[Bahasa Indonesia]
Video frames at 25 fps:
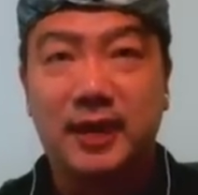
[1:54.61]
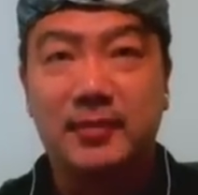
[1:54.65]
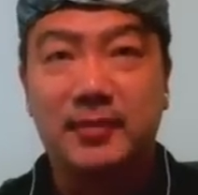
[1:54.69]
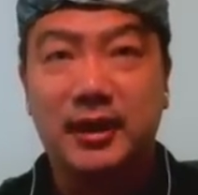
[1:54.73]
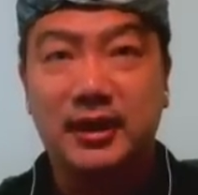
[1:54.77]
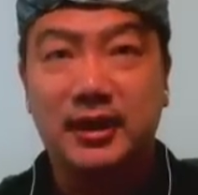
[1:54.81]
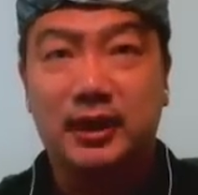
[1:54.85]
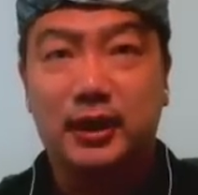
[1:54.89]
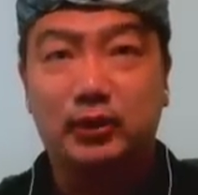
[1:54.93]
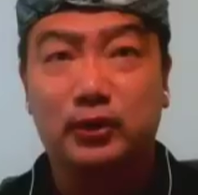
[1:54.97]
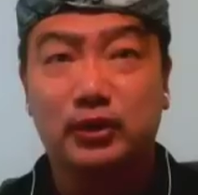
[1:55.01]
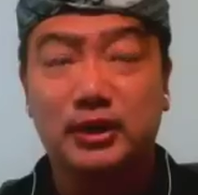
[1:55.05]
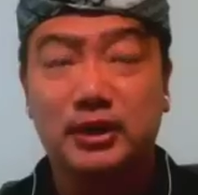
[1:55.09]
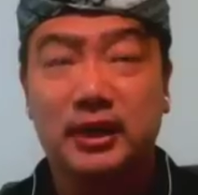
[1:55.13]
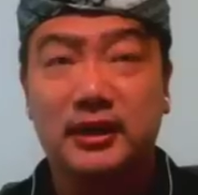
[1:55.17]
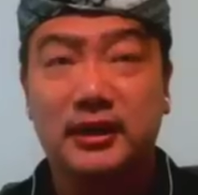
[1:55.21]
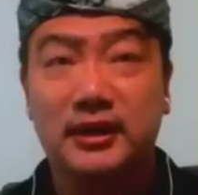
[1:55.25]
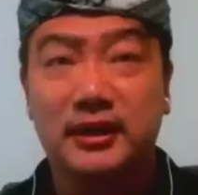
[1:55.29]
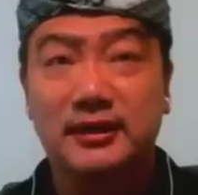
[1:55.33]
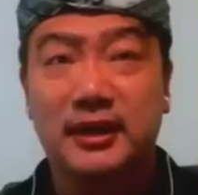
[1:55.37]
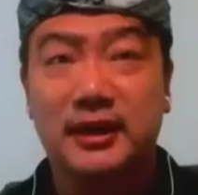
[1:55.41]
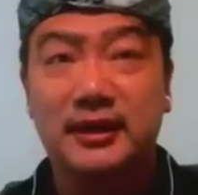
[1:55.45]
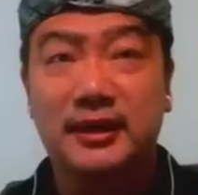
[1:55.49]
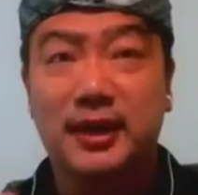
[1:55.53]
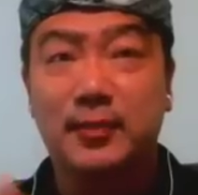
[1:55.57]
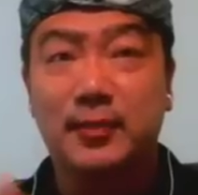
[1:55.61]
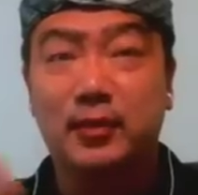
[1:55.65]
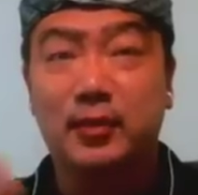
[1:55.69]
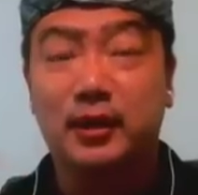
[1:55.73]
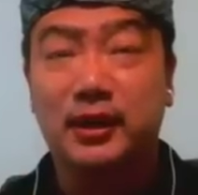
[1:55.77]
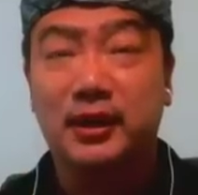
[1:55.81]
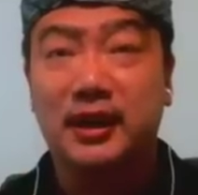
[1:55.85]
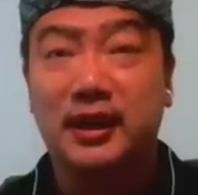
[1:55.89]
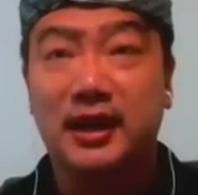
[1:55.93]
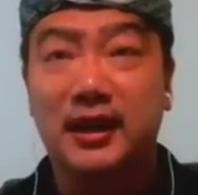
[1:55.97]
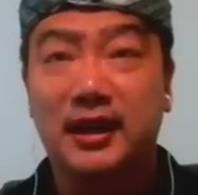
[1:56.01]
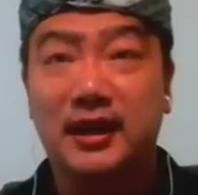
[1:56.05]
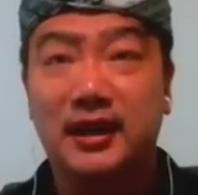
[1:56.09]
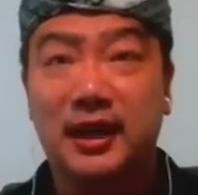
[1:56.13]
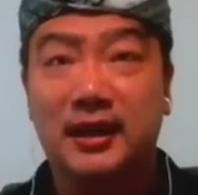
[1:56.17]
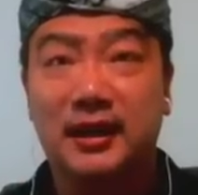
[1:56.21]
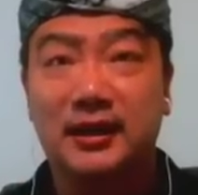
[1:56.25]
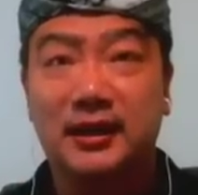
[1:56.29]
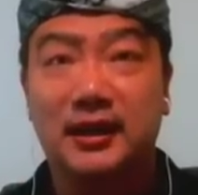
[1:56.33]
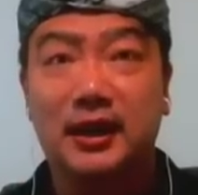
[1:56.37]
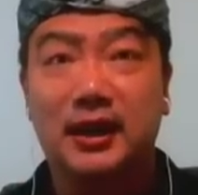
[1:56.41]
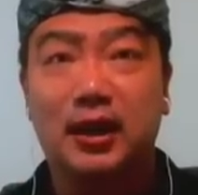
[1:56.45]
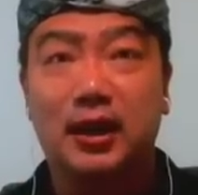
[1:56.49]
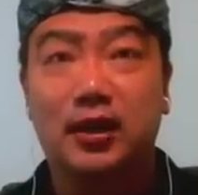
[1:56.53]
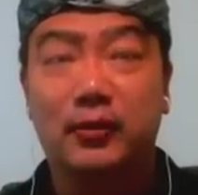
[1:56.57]
yang banyak rusak di Santa Monica
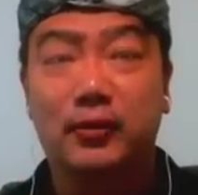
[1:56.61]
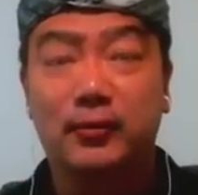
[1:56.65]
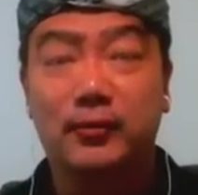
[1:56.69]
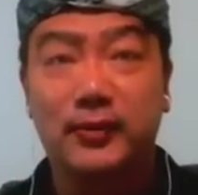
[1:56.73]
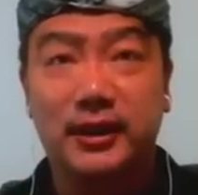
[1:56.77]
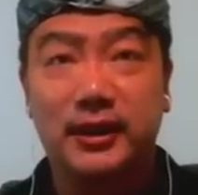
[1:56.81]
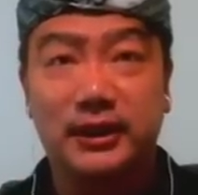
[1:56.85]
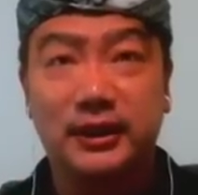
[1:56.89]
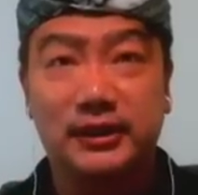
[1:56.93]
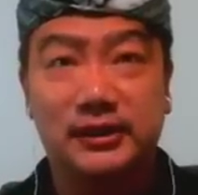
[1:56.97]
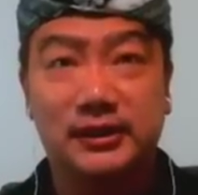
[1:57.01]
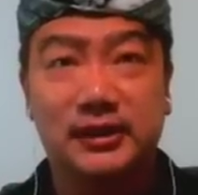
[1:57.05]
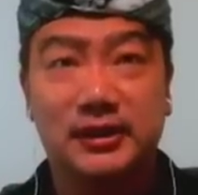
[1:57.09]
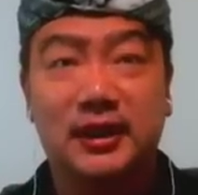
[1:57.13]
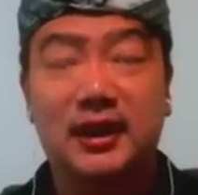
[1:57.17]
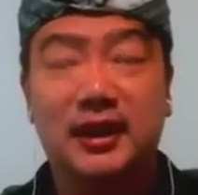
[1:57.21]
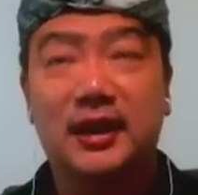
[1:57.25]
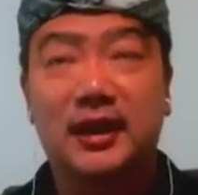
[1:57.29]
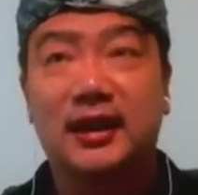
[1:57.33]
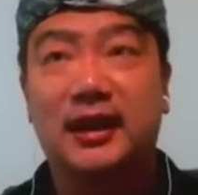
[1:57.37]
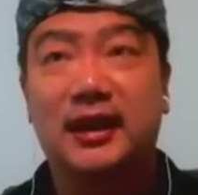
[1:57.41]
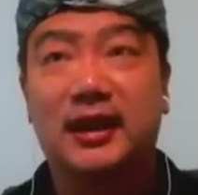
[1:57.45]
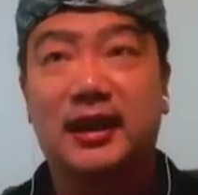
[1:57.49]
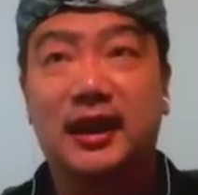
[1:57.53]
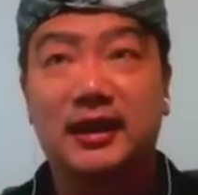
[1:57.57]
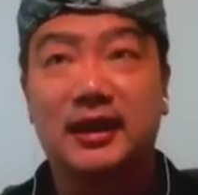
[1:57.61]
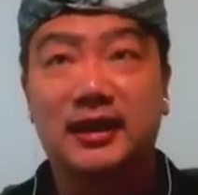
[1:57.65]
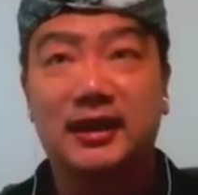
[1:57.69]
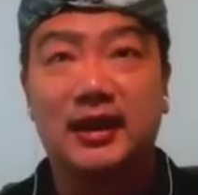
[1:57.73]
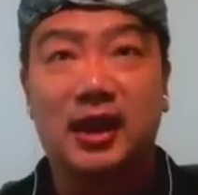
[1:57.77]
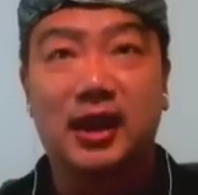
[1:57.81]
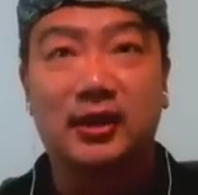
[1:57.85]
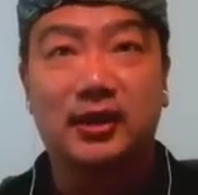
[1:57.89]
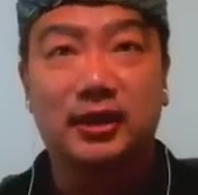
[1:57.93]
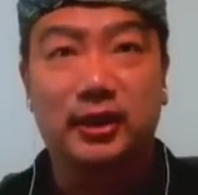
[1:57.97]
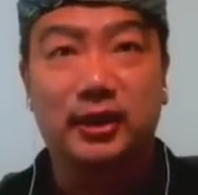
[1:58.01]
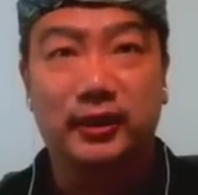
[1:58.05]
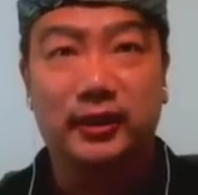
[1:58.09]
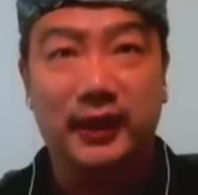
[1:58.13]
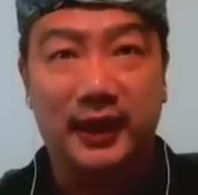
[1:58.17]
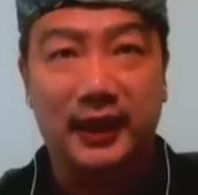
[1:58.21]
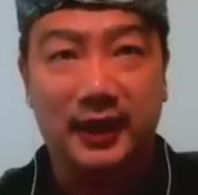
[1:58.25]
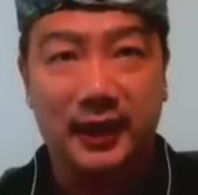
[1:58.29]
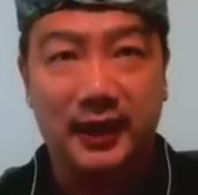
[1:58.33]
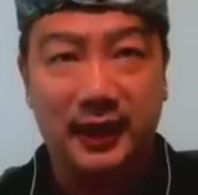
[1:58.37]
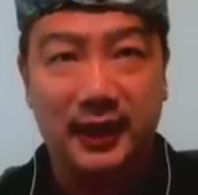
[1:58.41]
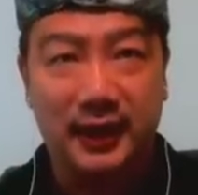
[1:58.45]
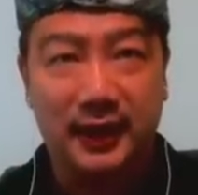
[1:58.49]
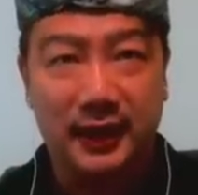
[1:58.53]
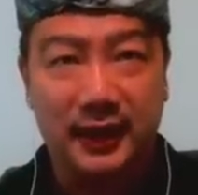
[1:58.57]
dan di Long Beach dengan di
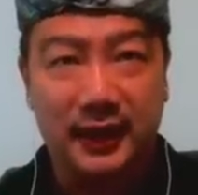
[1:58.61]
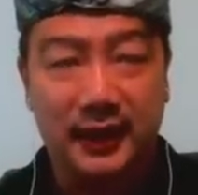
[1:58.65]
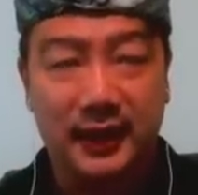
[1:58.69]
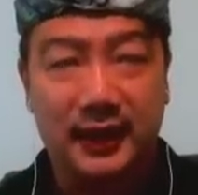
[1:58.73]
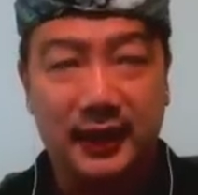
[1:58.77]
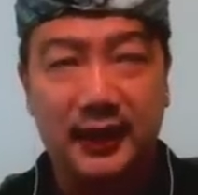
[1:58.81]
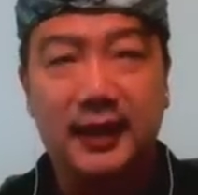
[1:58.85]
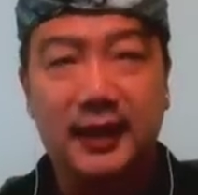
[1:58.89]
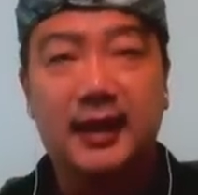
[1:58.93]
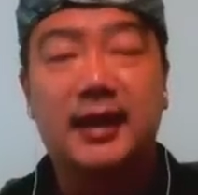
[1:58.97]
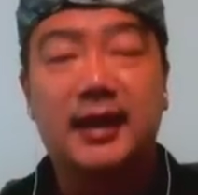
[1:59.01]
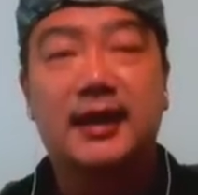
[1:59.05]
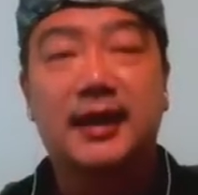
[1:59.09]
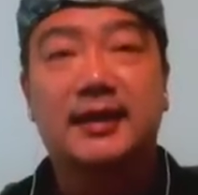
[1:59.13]
downtown LA.